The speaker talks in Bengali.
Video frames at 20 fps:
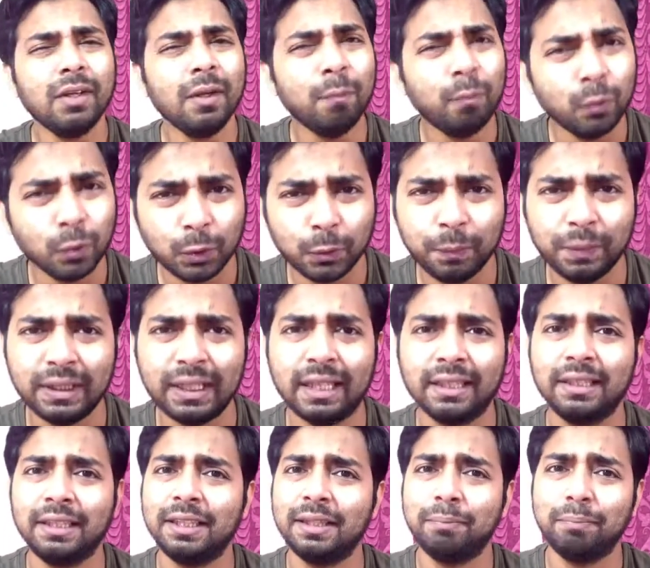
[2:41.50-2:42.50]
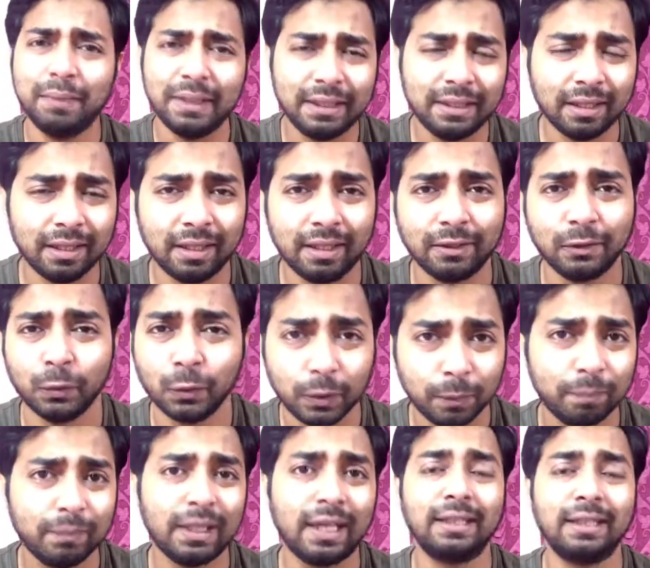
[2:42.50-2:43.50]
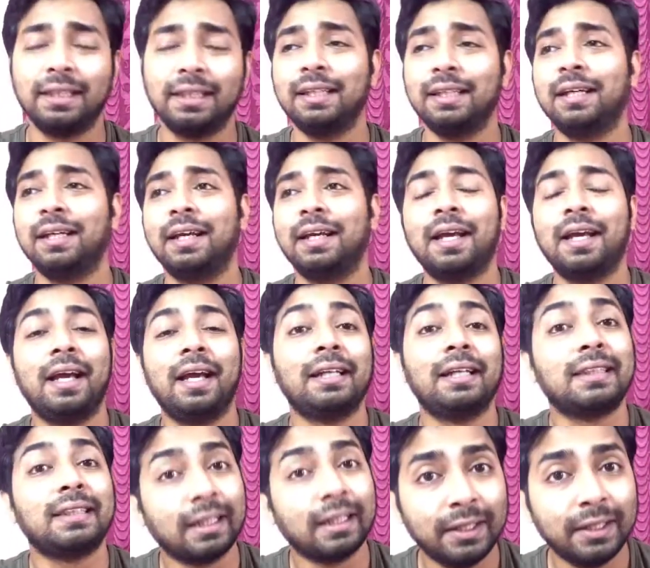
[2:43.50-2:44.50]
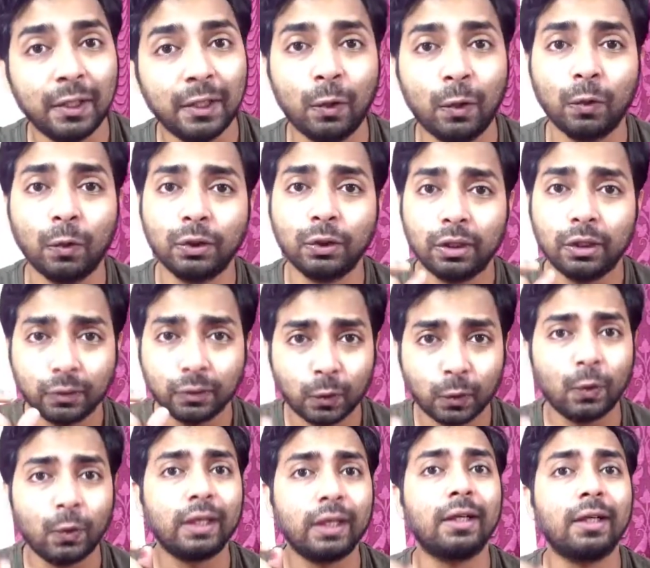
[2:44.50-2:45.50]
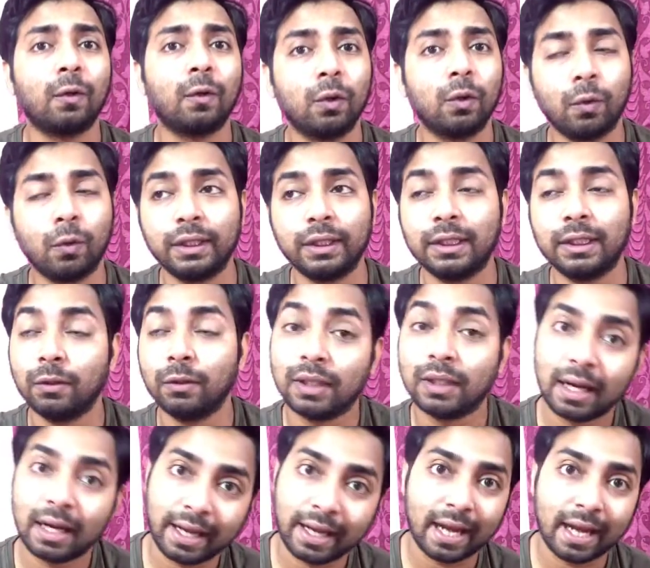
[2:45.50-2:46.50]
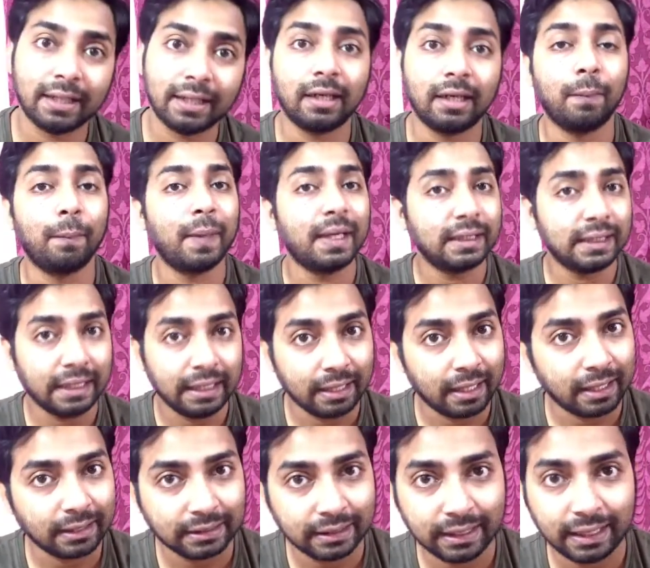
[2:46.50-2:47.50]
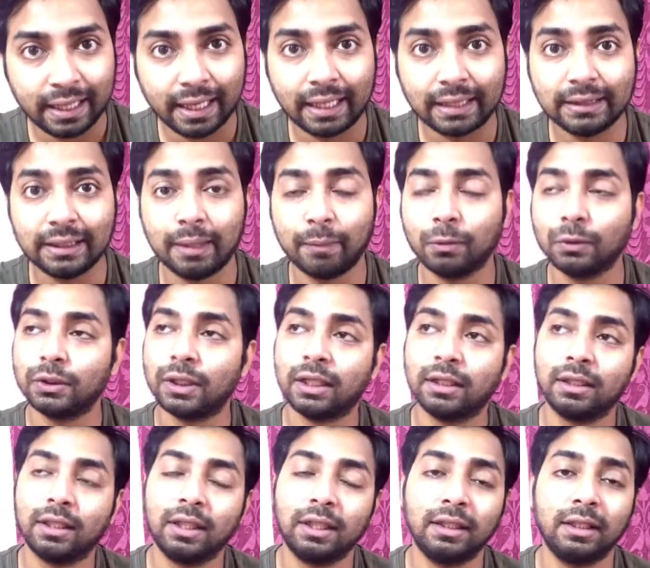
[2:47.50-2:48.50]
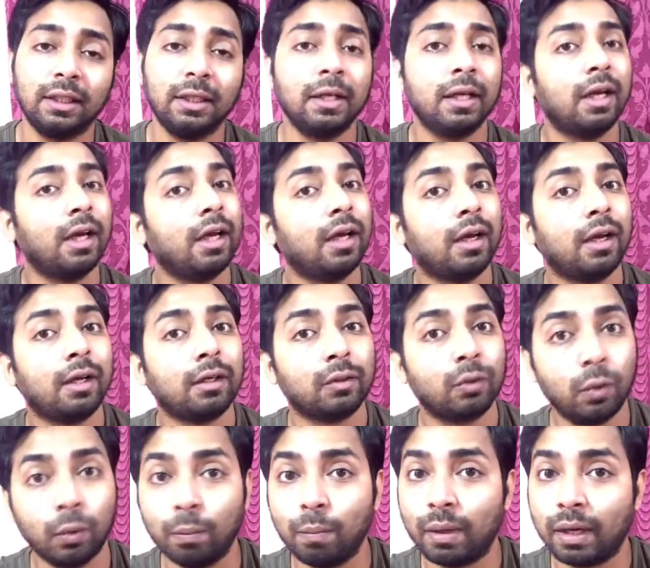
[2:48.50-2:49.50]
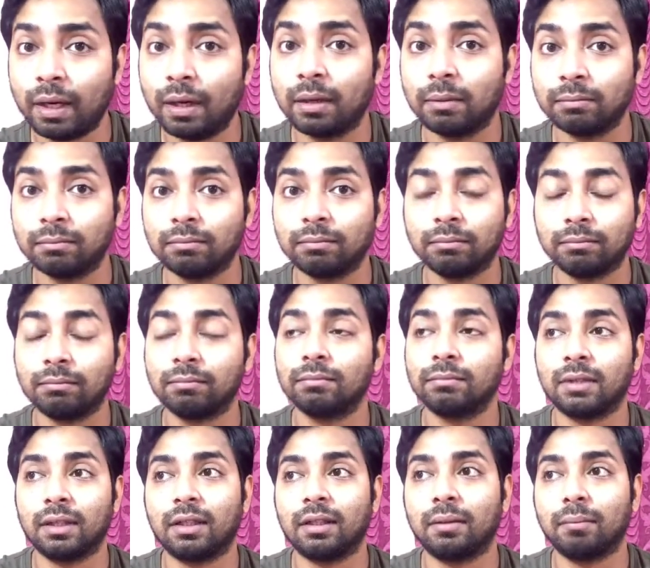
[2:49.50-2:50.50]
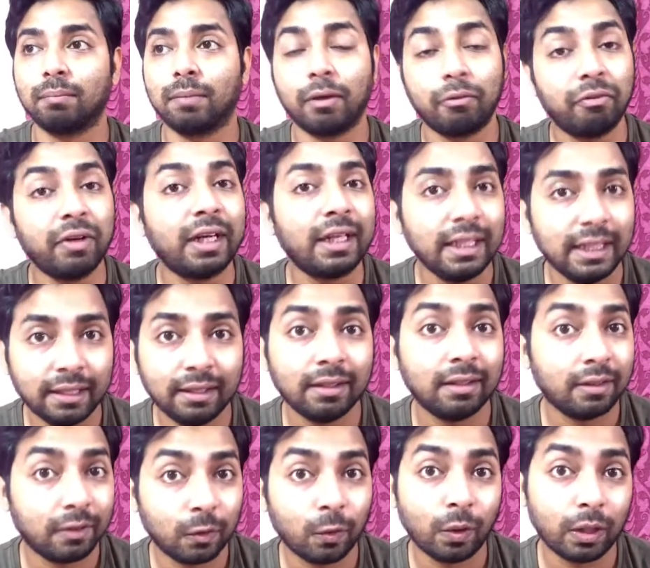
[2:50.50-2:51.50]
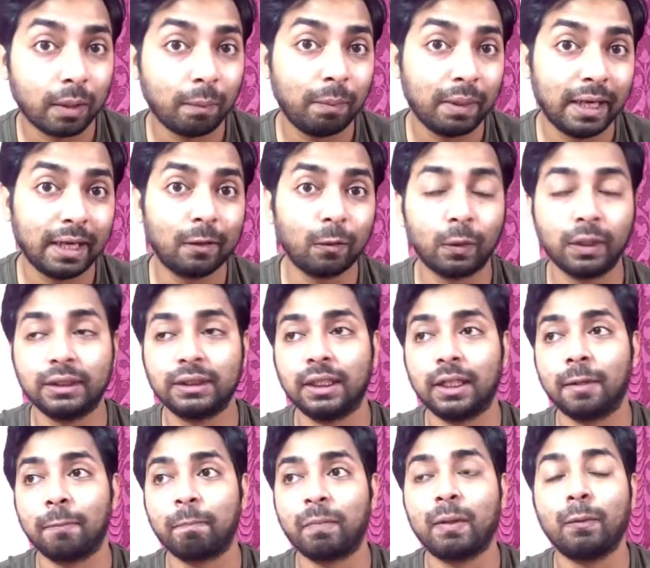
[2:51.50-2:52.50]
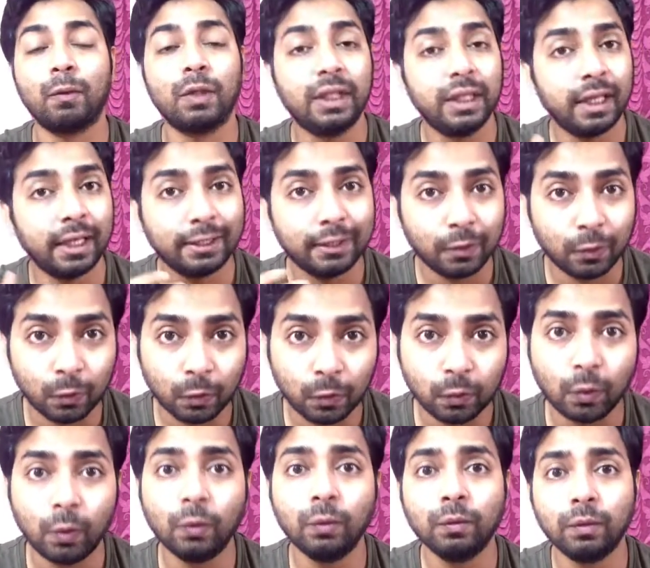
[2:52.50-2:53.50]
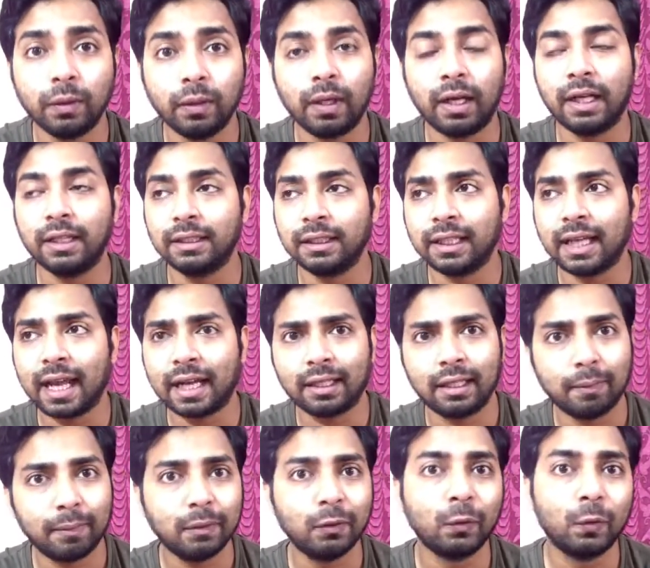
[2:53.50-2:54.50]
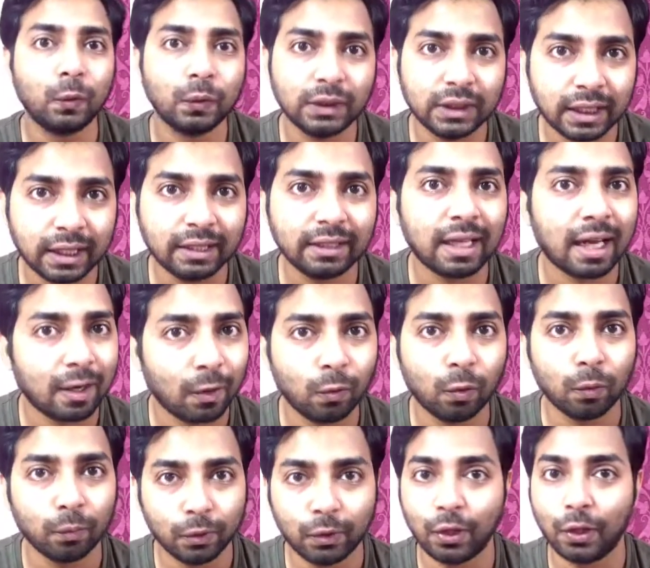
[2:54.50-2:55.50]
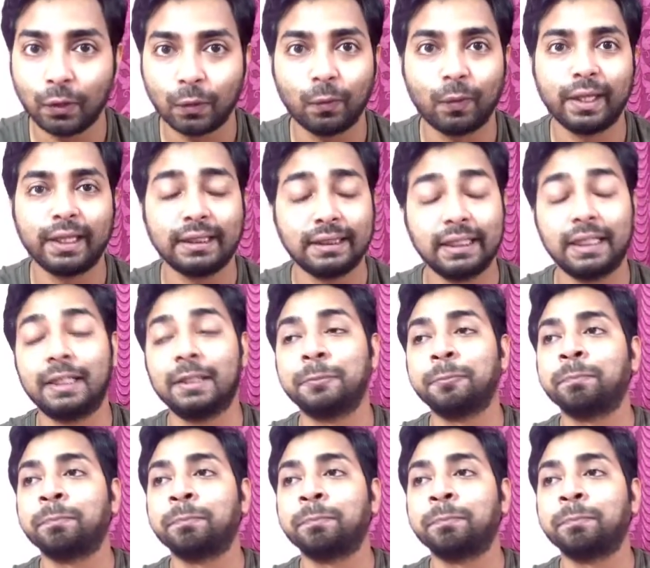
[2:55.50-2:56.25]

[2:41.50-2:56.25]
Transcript: পুষ্পিতাদি সুদীপ্তাদি চান্দ্রী ঘোষ ছোট্ট একটা রোল করেছে কিন্তু তার ক্যারেক্টারটা বেশ ইন্টারেস্টিং লেগেছে এবং চান্দ্রীদি খুব মানে মানে পারফেক্টলি রোলটা প্লে করেছেন এবং ডিরেক্টর ডুও আই থিঙ্ক একটা বা দুটো সিনে তারাও অভিনয় করেছেন